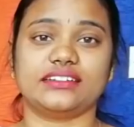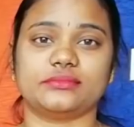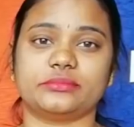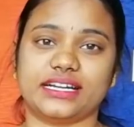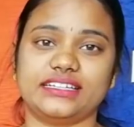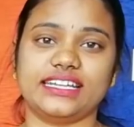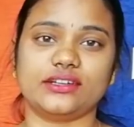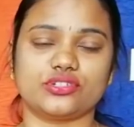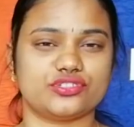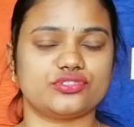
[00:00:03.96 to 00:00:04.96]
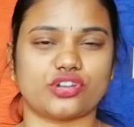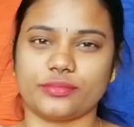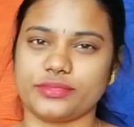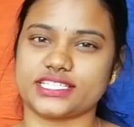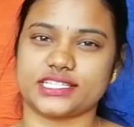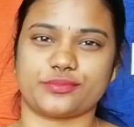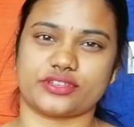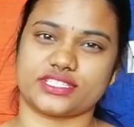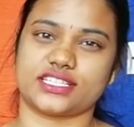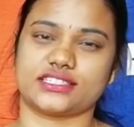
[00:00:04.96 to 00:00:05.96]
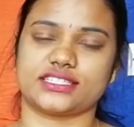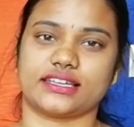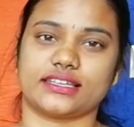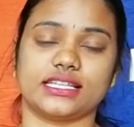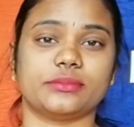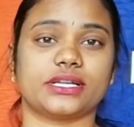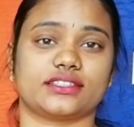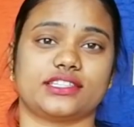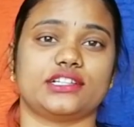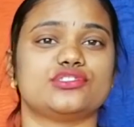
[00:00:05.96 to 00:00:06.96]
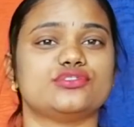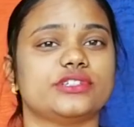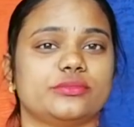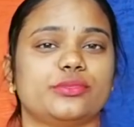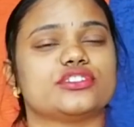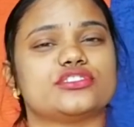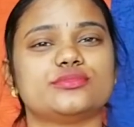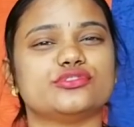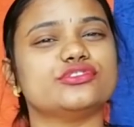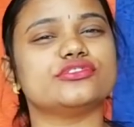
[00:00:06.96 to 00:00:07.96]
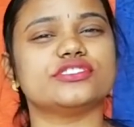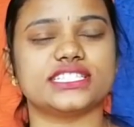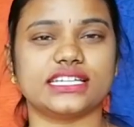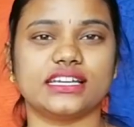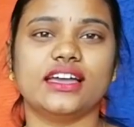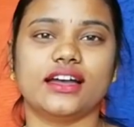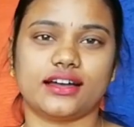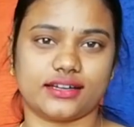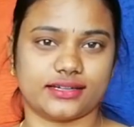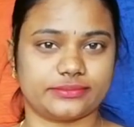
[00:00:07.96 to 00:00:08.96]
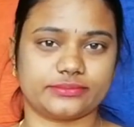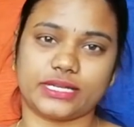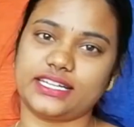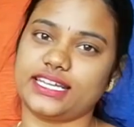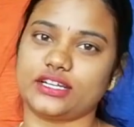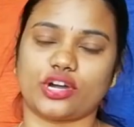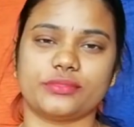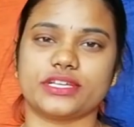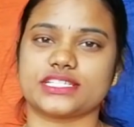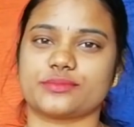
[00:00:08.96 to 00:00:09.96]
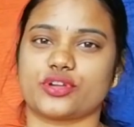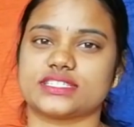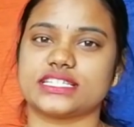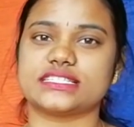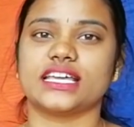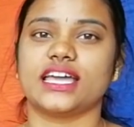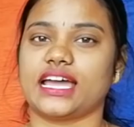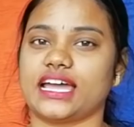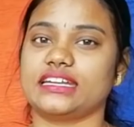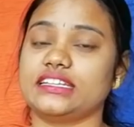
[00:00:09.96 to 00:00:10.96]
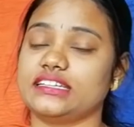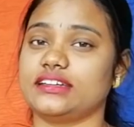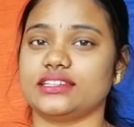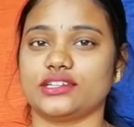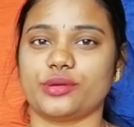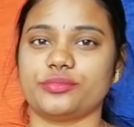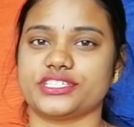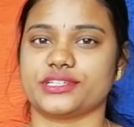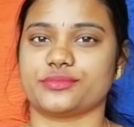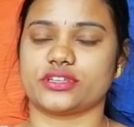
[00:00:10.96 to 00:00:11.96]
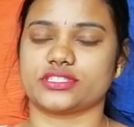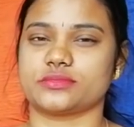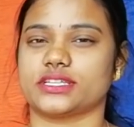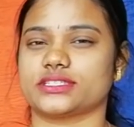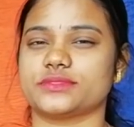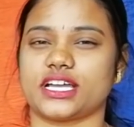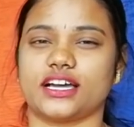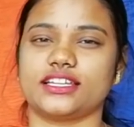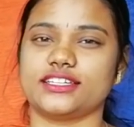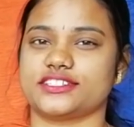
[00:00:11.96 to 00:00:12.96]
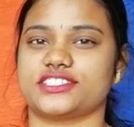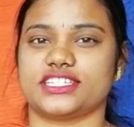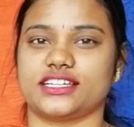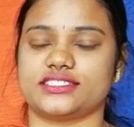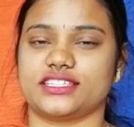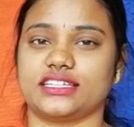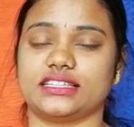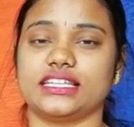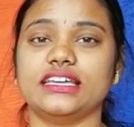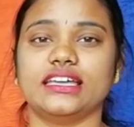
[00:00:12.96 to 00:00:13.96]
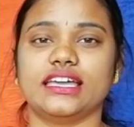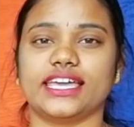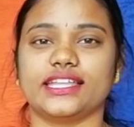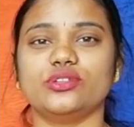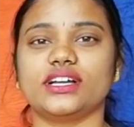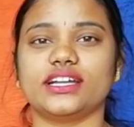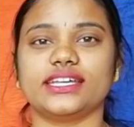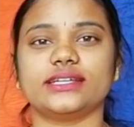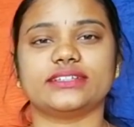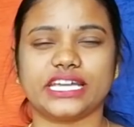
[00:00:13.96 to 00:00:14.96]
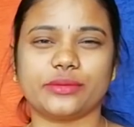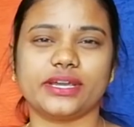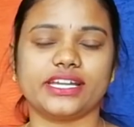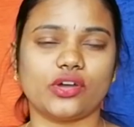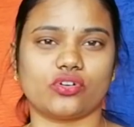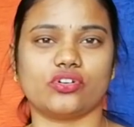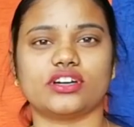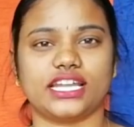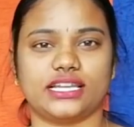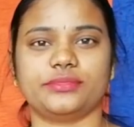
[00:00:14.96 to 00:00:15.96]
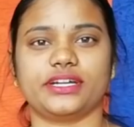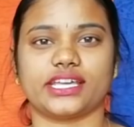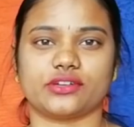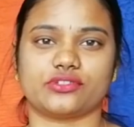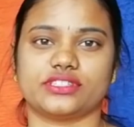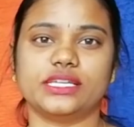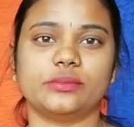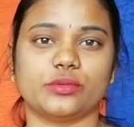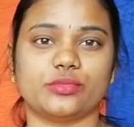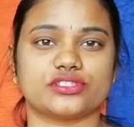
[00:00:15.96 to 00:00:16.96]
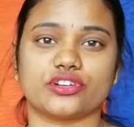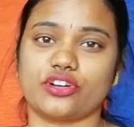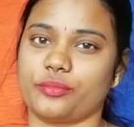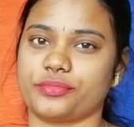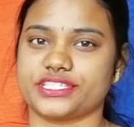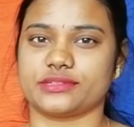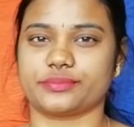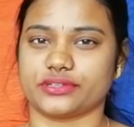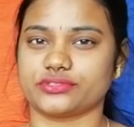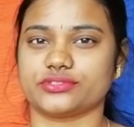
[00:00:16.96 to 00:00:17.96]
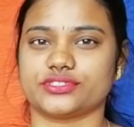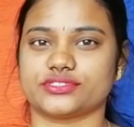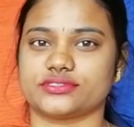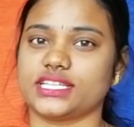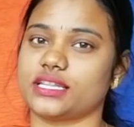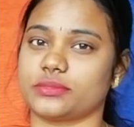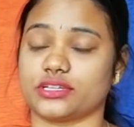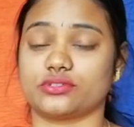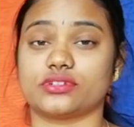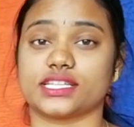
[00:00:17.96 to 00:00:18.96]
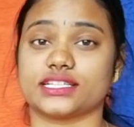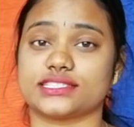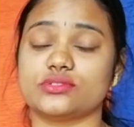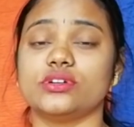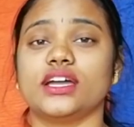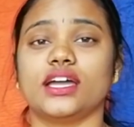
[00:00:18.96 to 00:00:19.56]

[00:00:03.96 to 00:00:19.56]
అండ్ మండే రోజు నామినేషన్ ప్రాసెస్ అని జరిగింది మనకు తెలుసు బిగ్ బాస్లో ముందు నుంచి మండే నామినేషన్ ప్రాసెస్ అండ్ నిన్నటి నామినేషన్ ప్రాసెస్ మాత్రం చాలా ఇంట్రెస్టింగ్గా జరిగింది ఎందుకంటే డే బై డే ఒక్కొక్కరు ఎలిమినేట్ అయ్యే కొద్దీ బిగ్ బాస్లో కాంపిటీషన్ పెరుగుతూ వస్తుంది అది మనకు కూడా తెలుసు